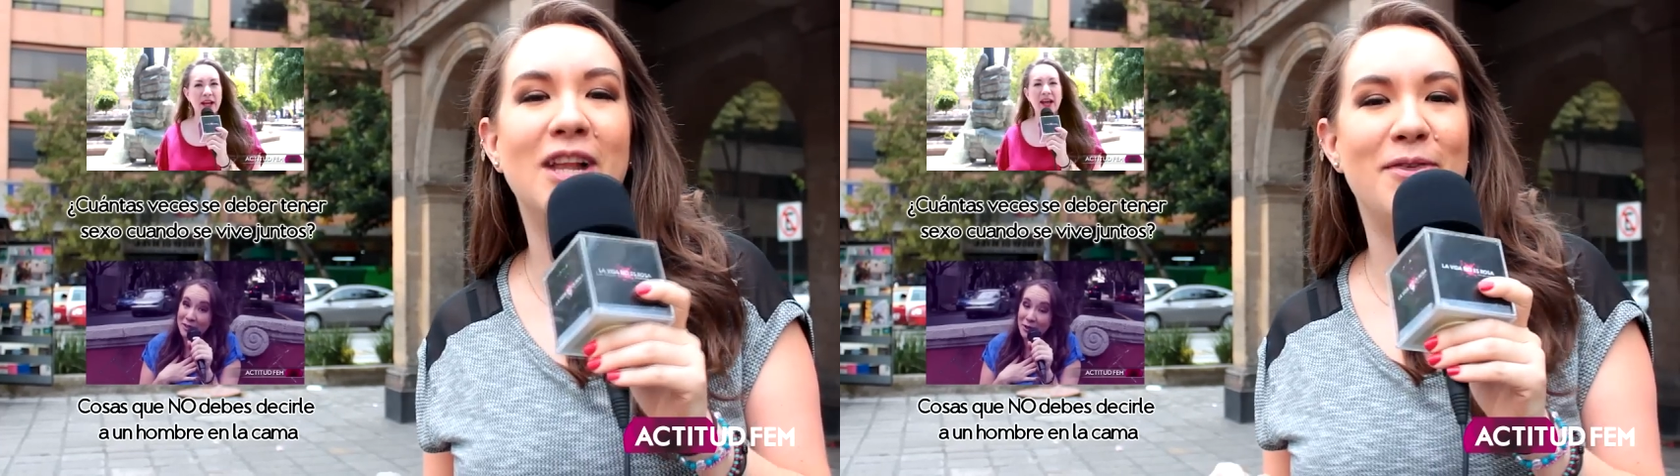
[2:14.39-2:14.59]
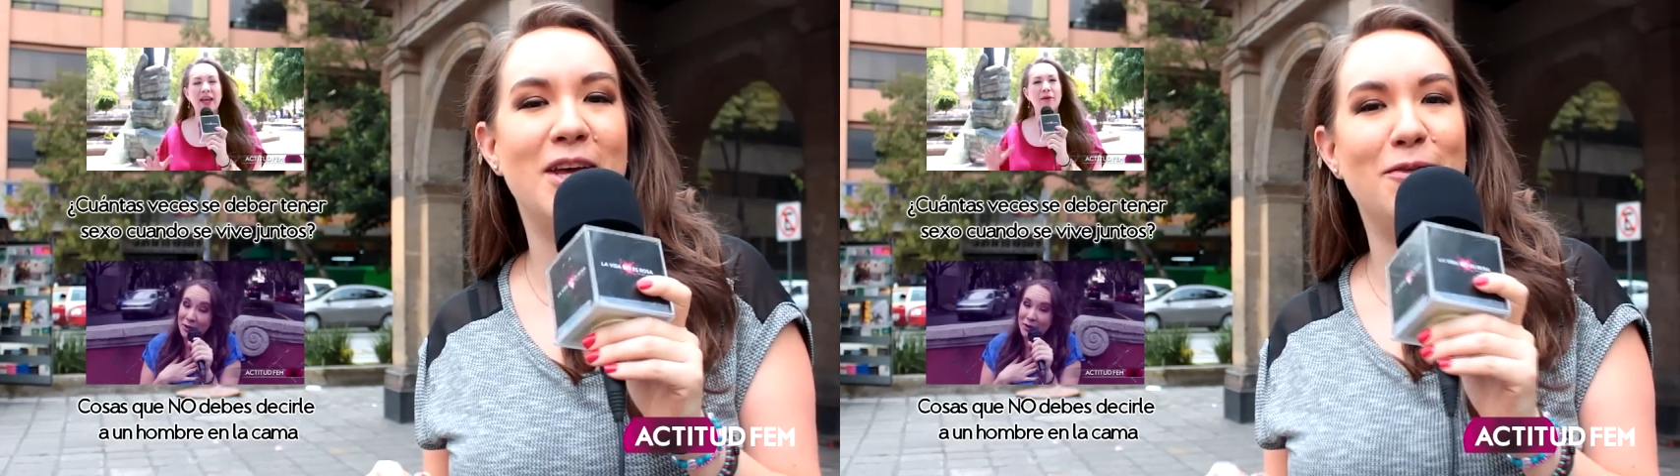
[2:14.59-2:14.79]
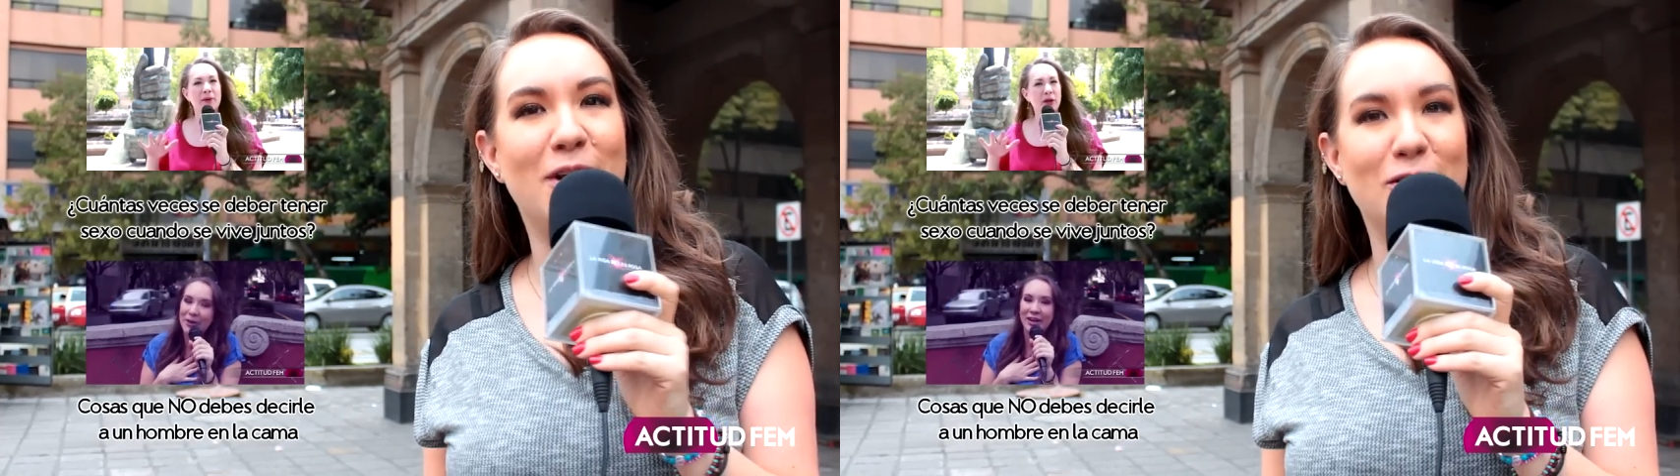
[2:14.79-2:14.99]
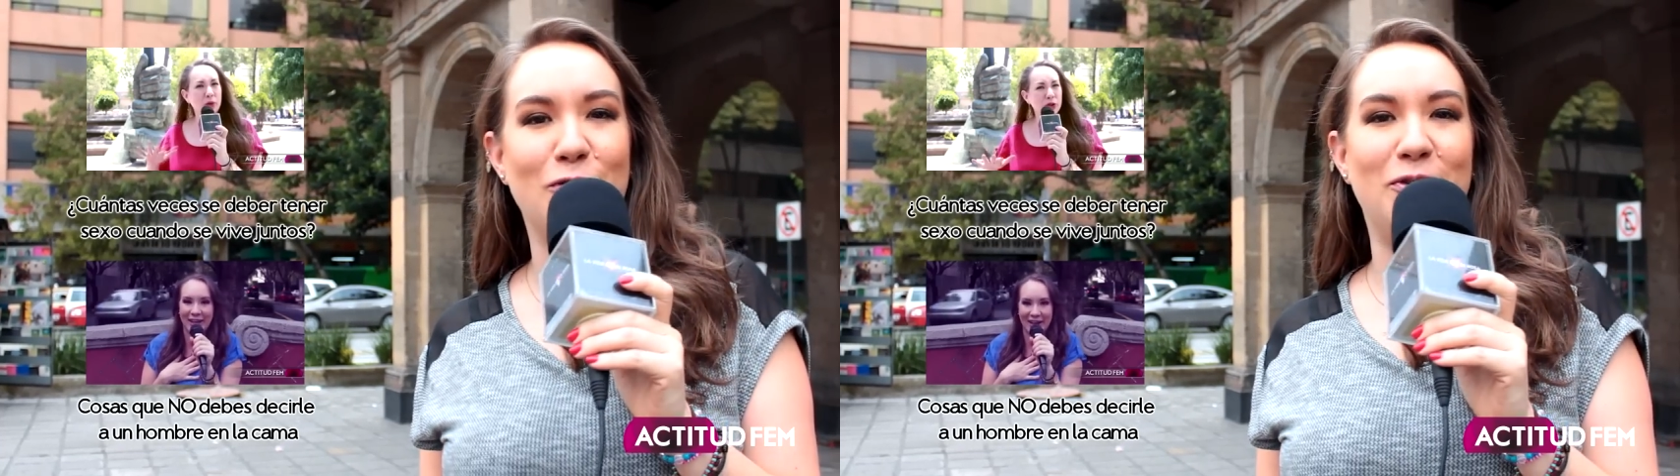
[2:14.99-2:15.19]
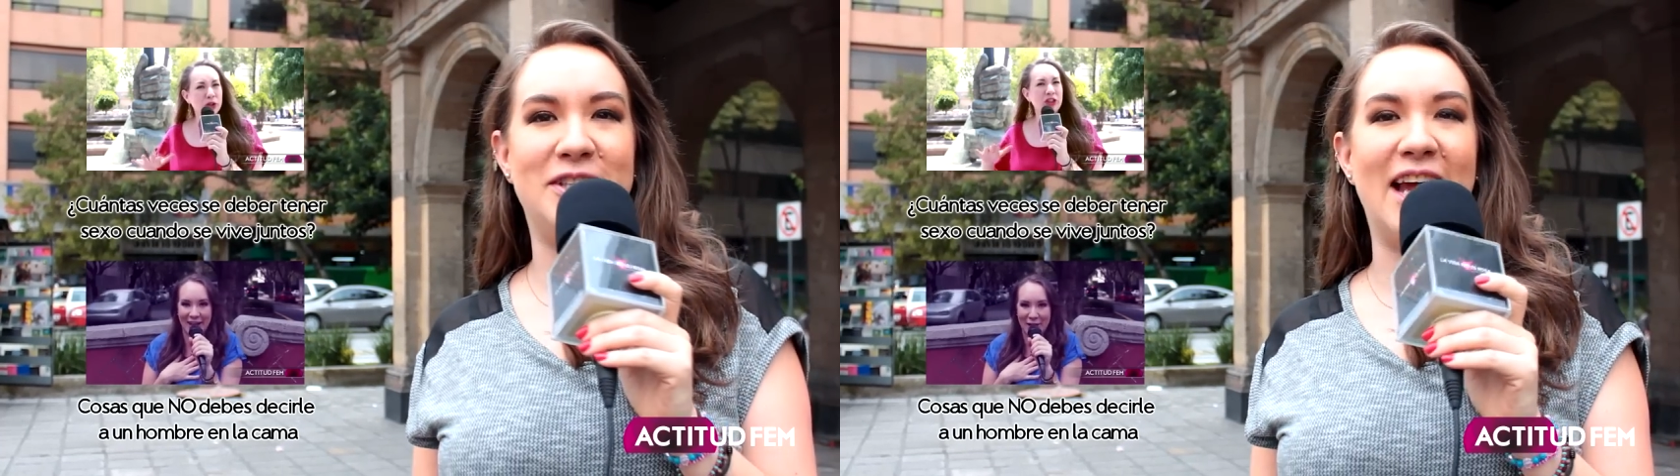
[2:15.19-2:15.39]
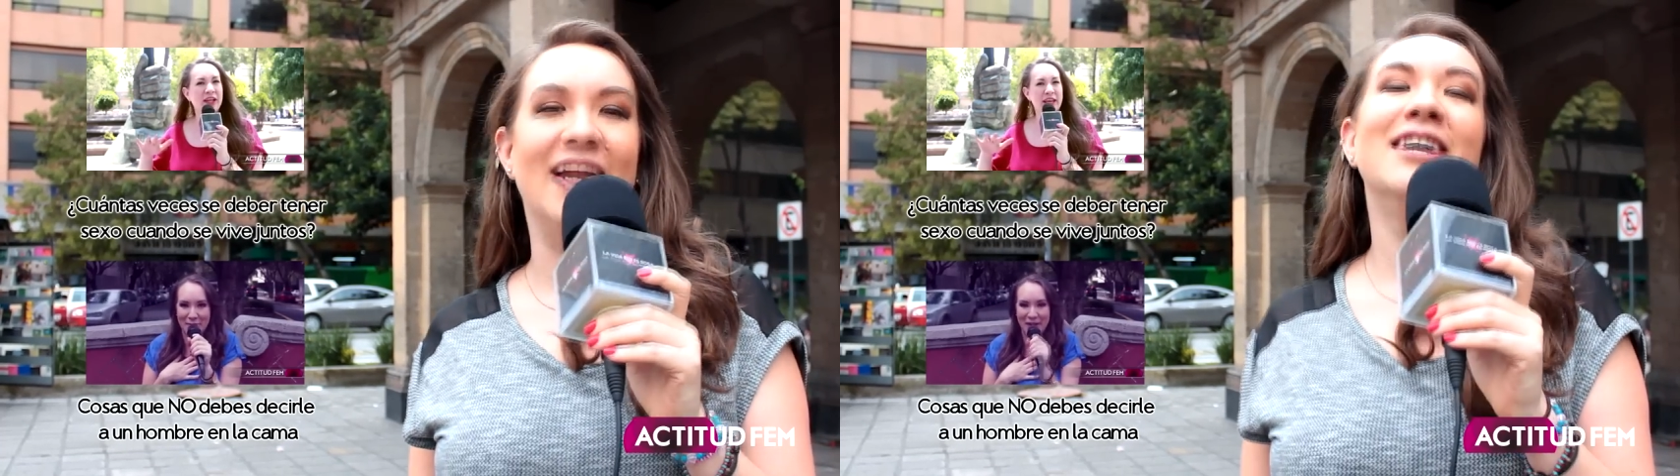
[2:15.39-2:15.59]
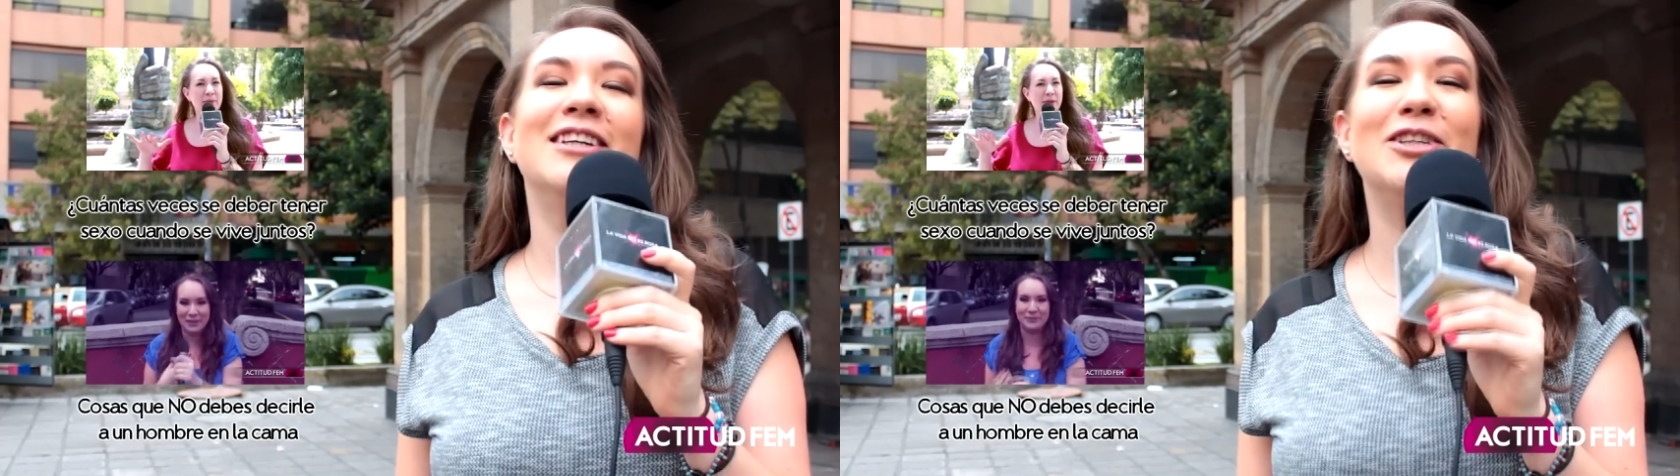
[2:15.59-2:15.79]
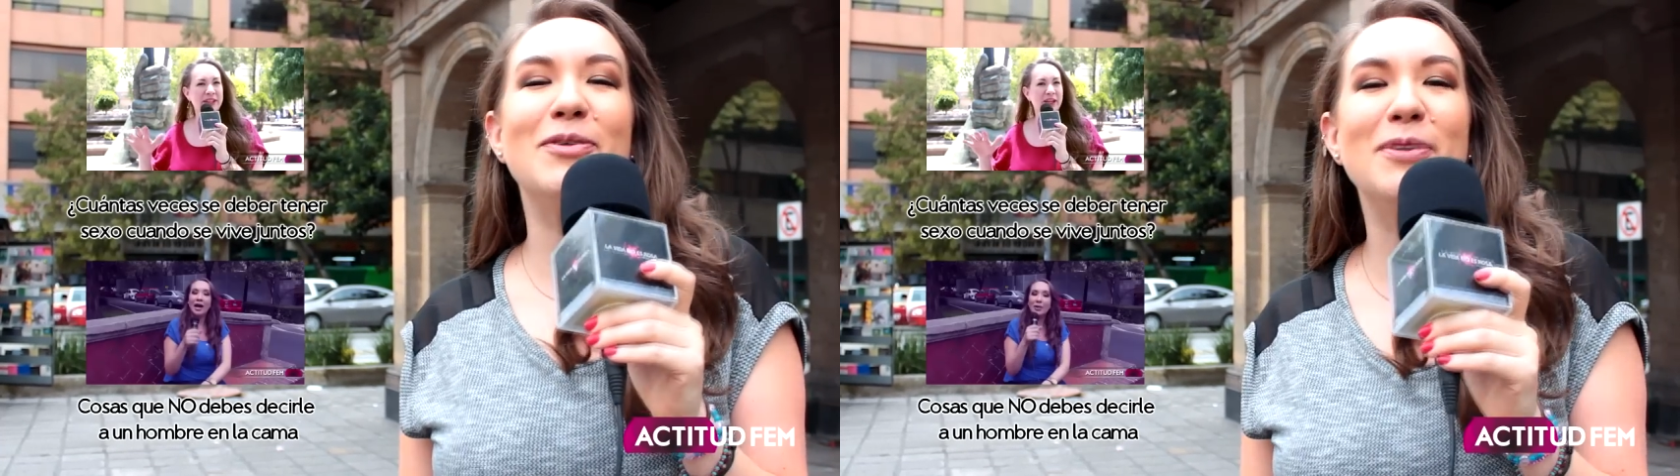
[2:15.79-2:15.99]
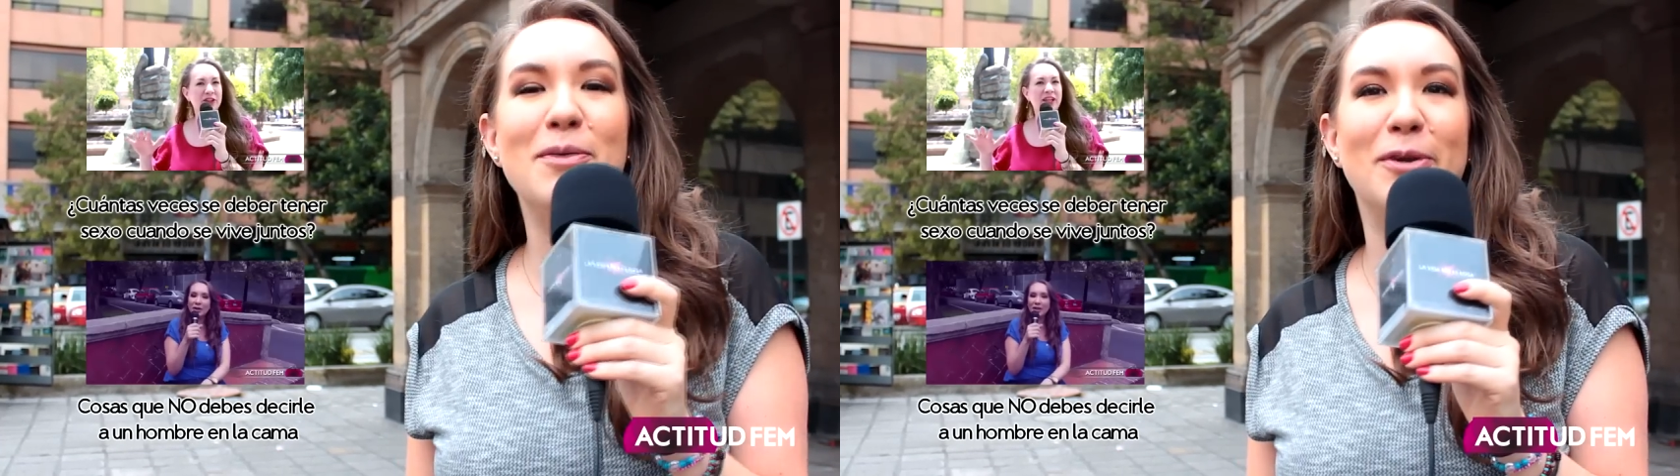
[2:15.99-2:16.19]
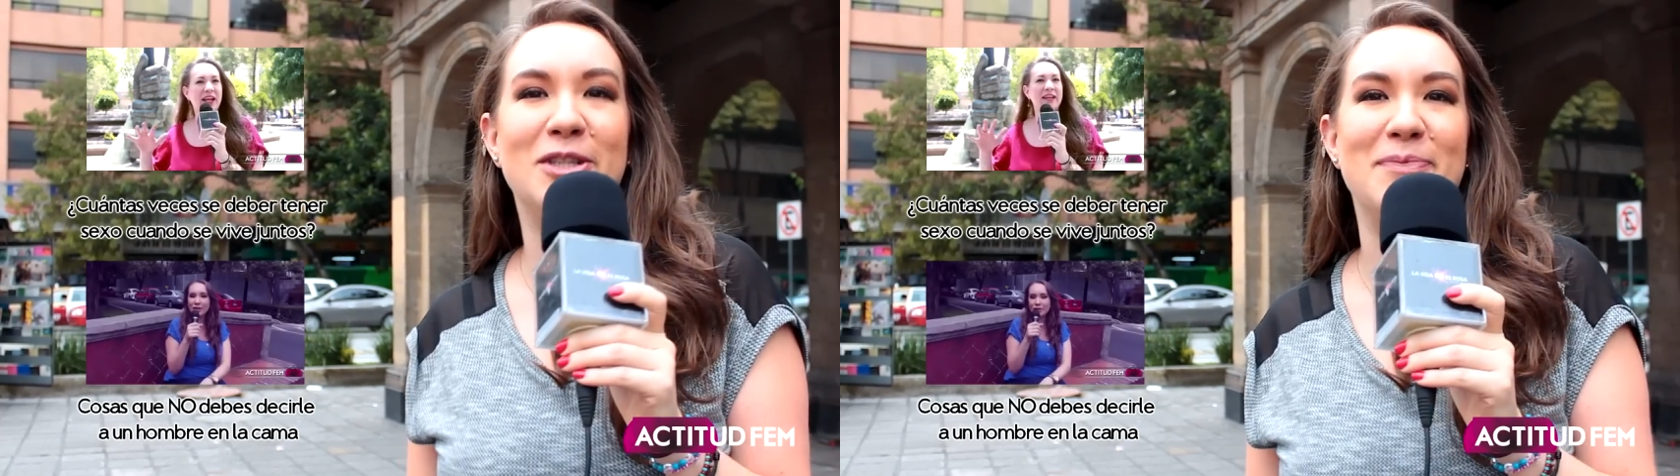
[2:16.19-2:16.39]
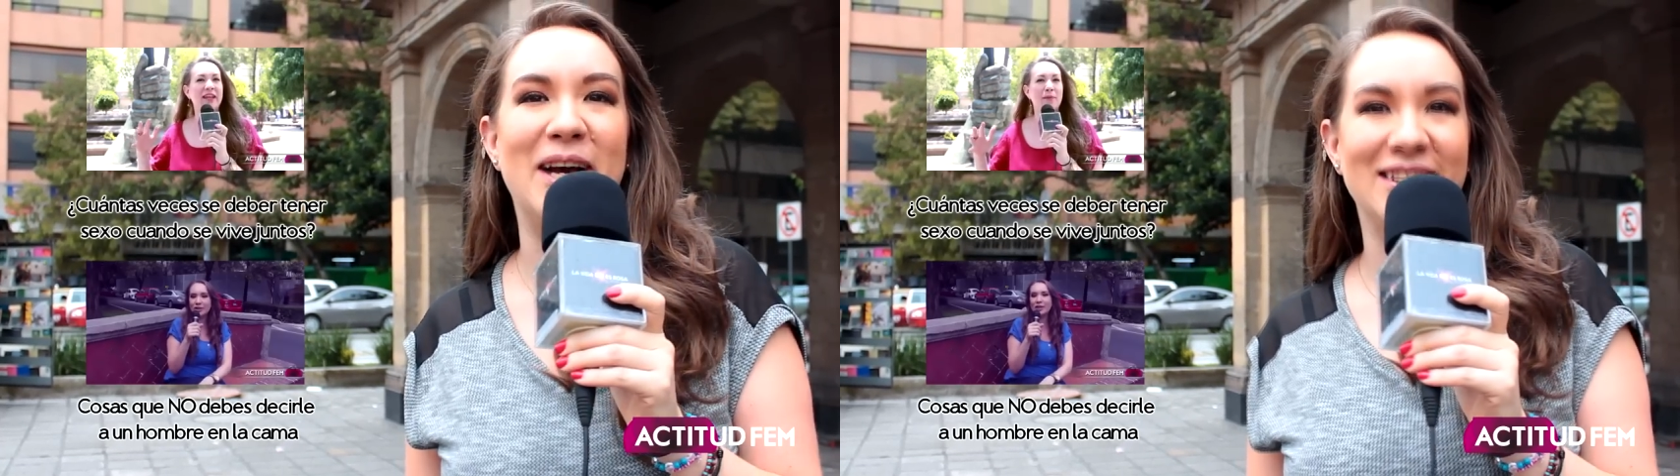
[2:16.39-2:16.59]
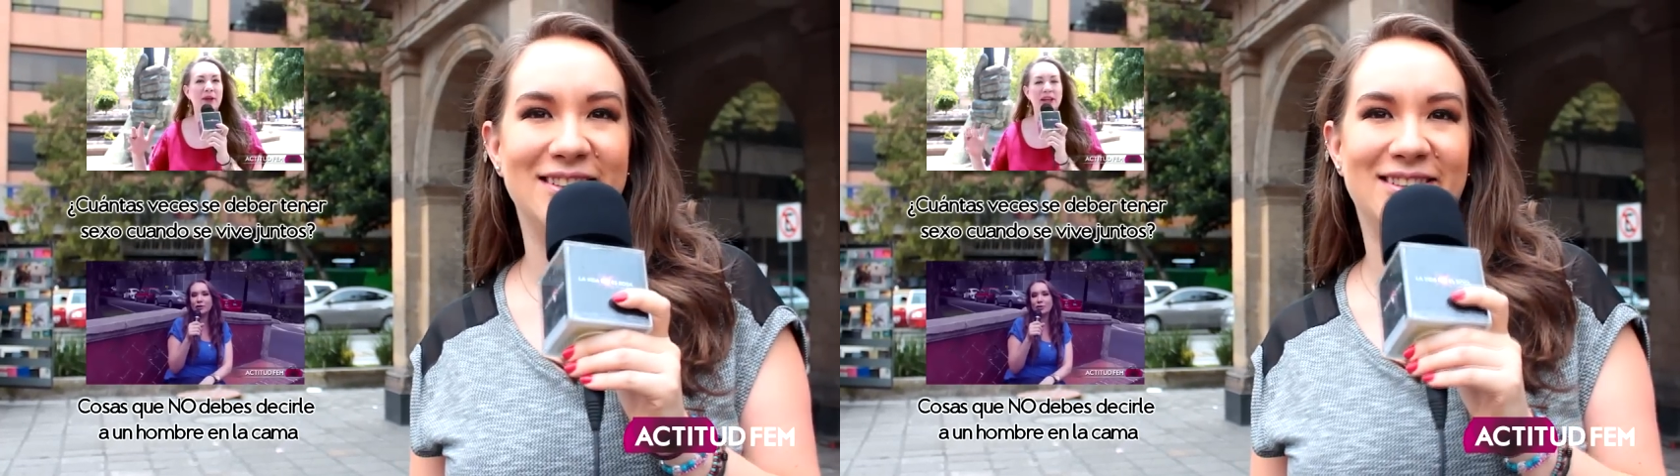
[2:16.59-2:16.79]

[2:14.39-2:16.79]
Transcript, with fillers: La Vida No es Rosa Oficial. Nos vemos la próxima.